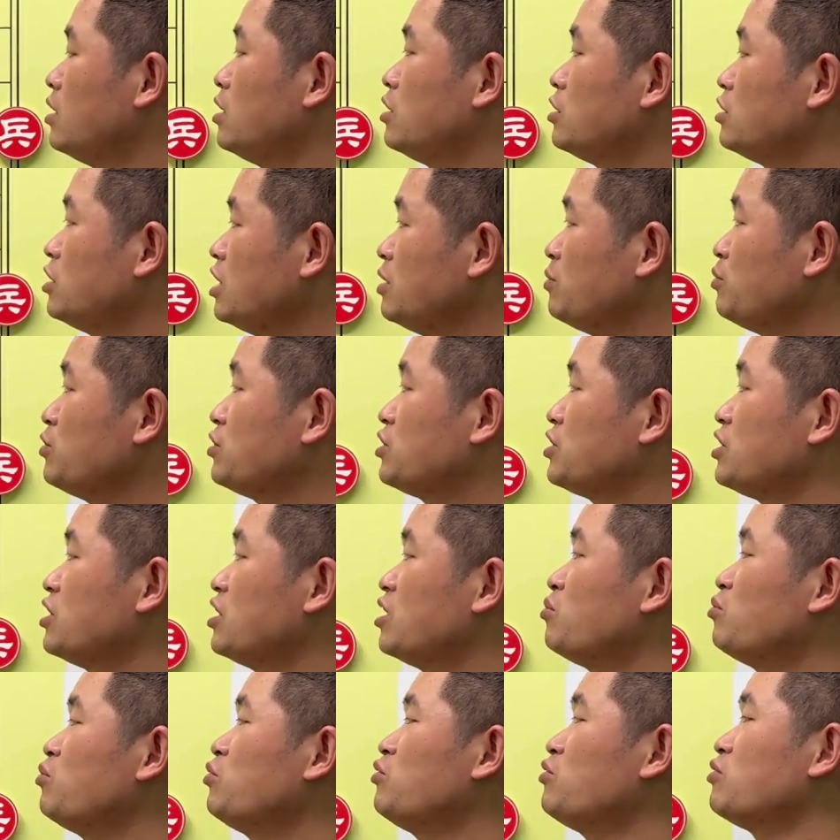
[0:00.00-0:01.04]
这步棋的
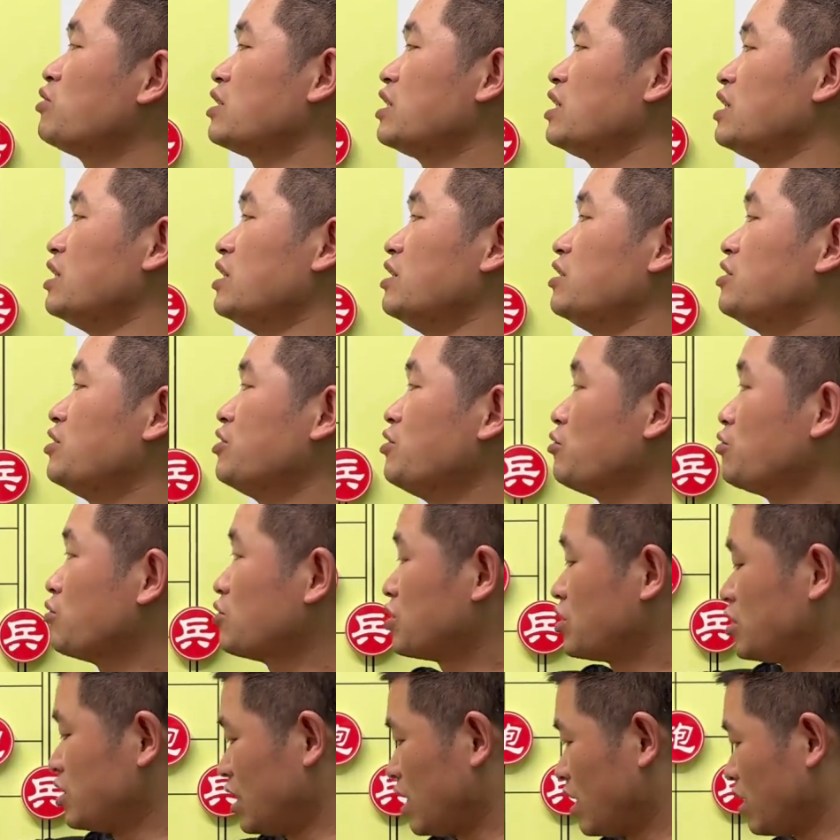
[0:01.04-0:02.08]
目的就
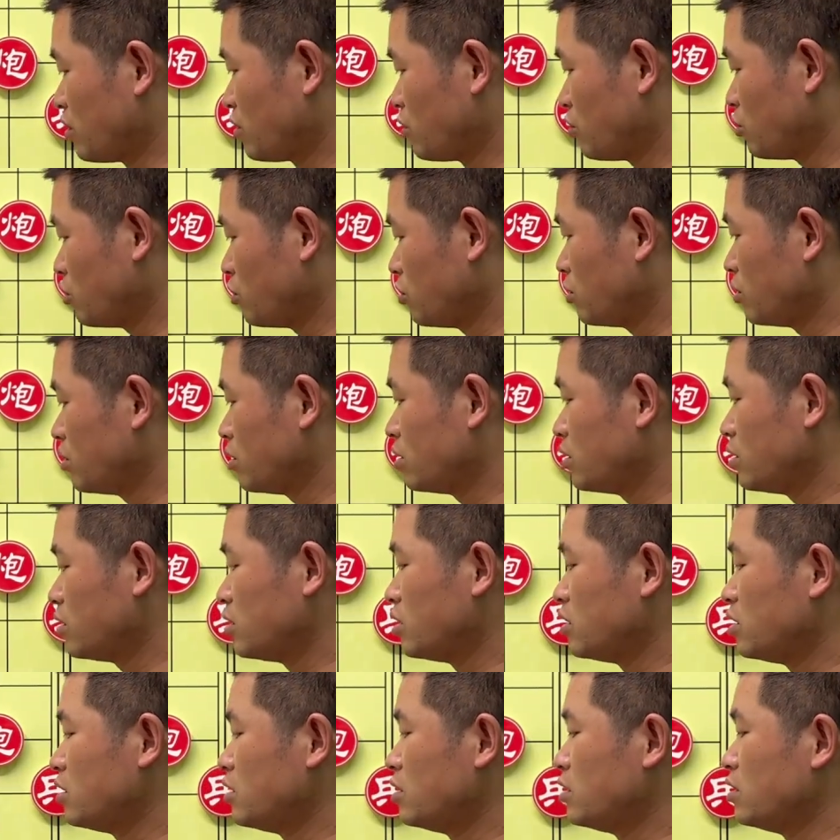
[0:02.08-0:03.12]
是啊。
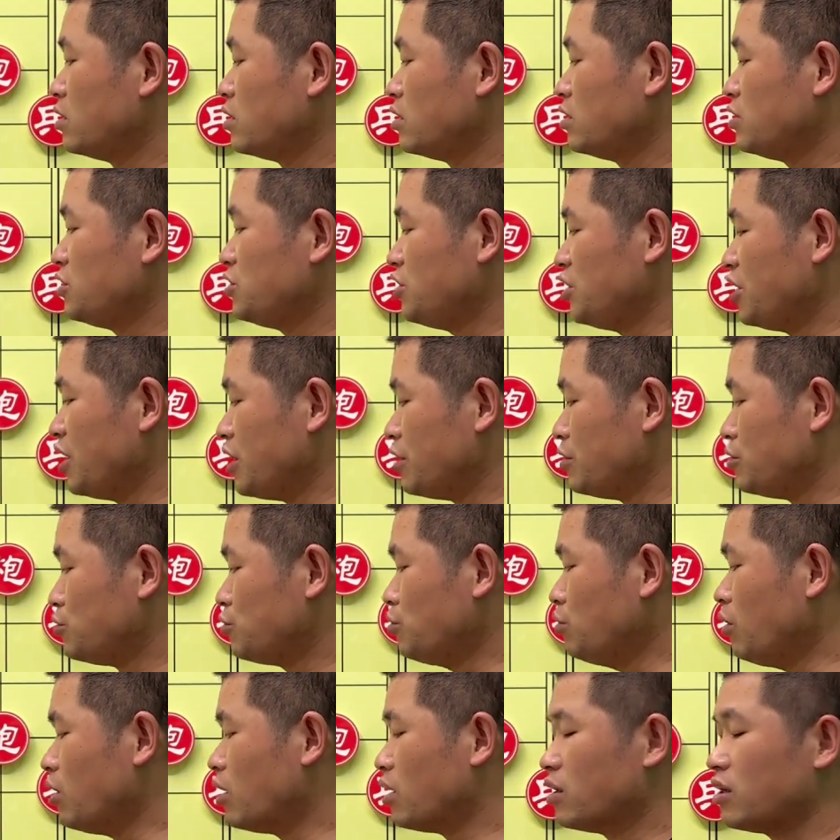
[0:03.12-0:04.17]
减
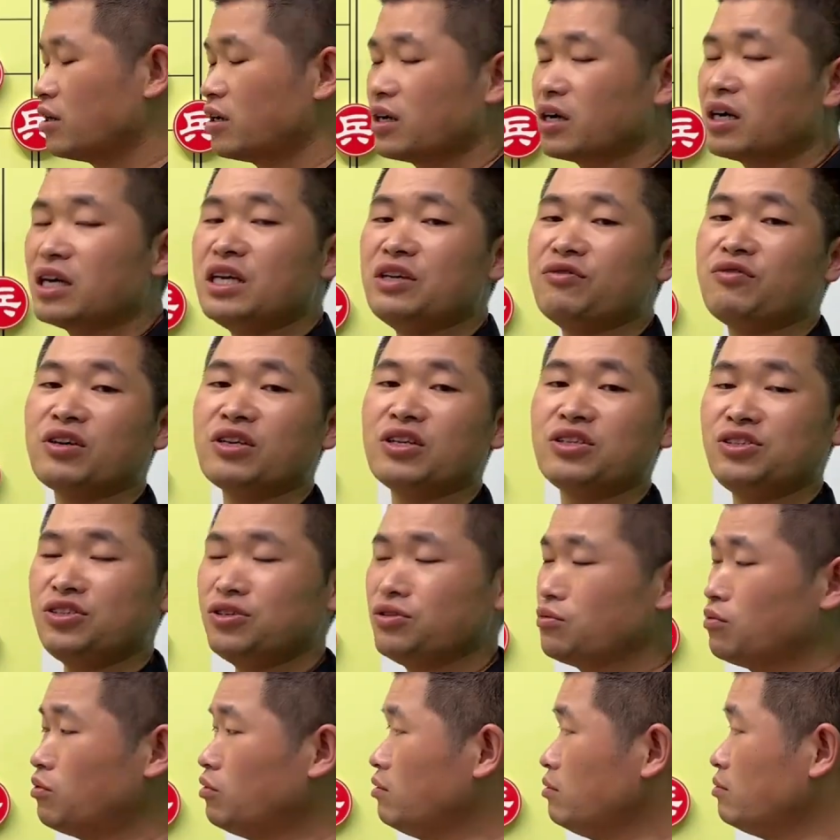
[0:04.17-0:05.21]
弱黑方的
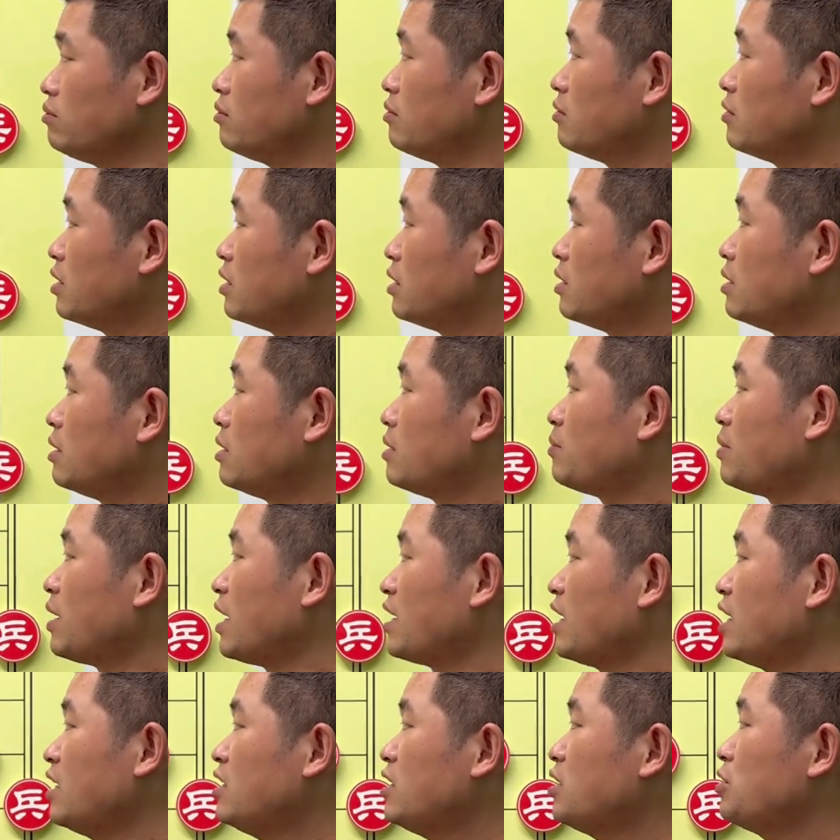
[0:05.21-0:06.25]
进攻，把
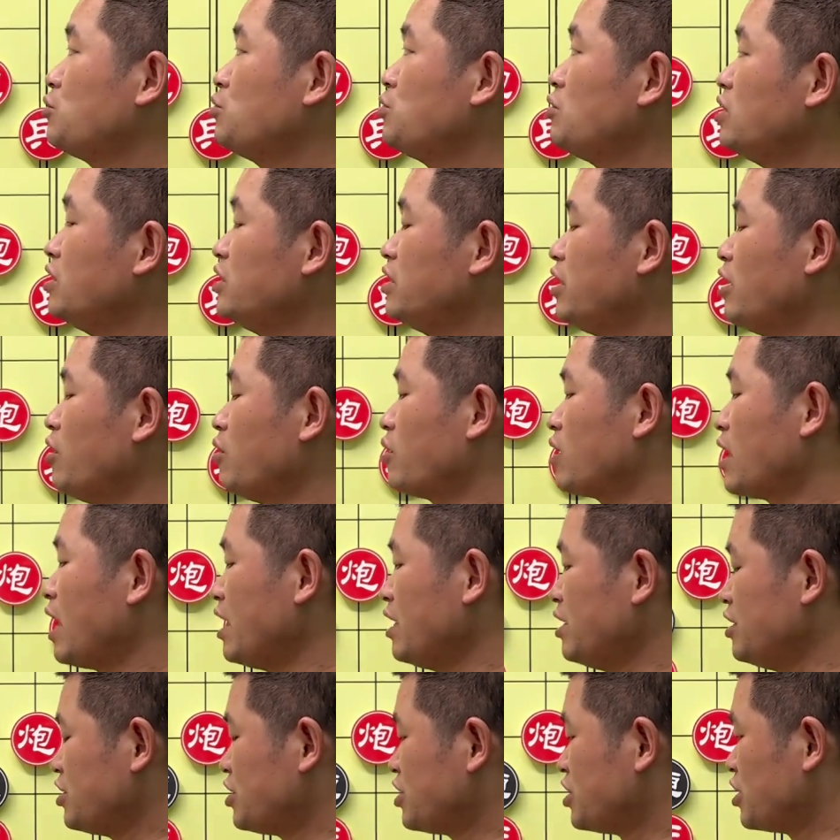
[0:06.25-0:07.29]
他这个车调开，
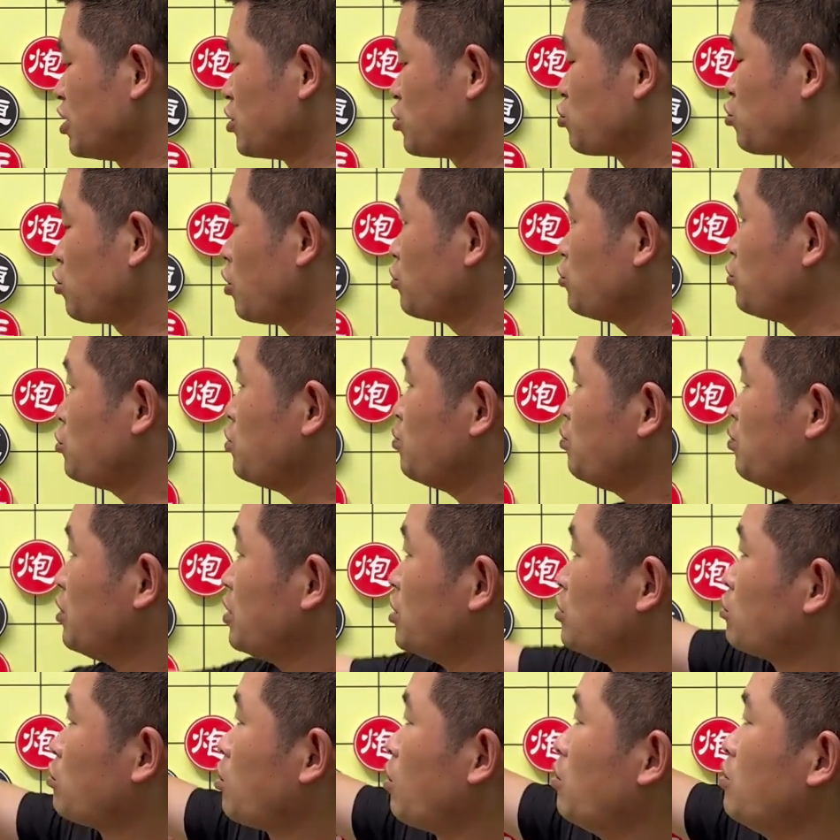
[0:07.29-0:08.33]
使得双车不
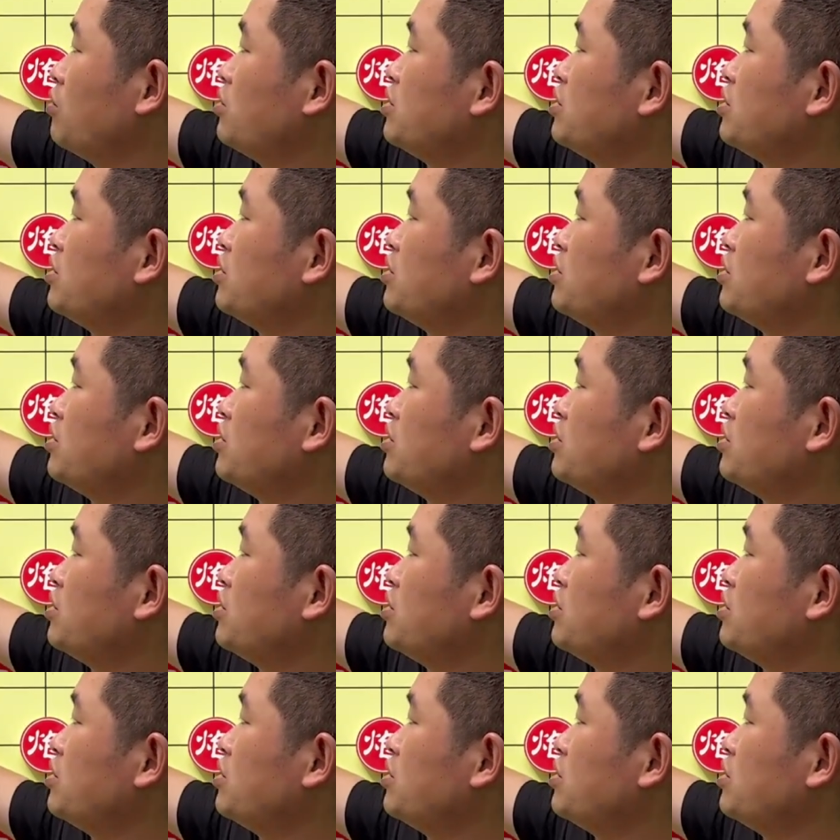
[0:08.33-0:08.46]
能同